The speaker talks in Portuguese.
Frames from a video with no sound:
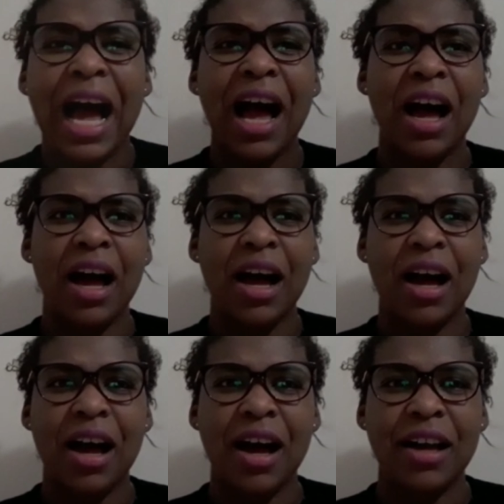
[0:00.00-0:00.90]

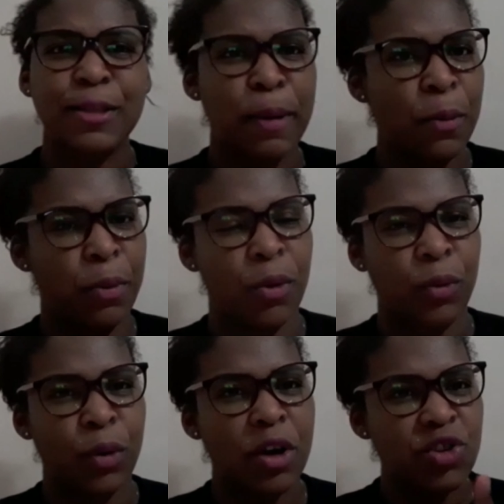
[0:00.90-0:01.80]
Ah, espera um
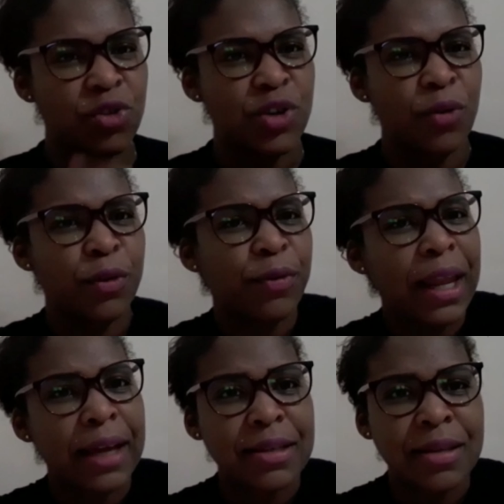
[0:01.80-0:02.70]
pouco. Eu acho que eu já ouvi
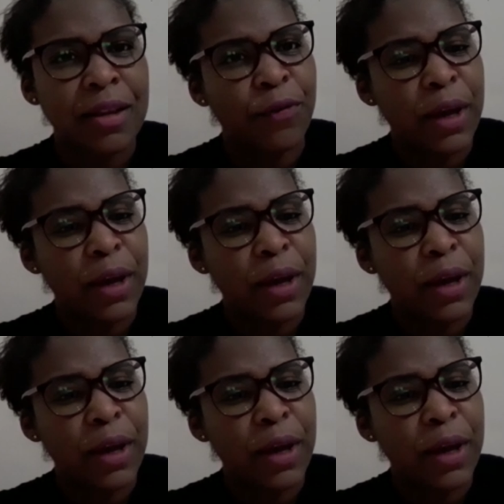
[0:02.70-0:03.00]
falar desse tal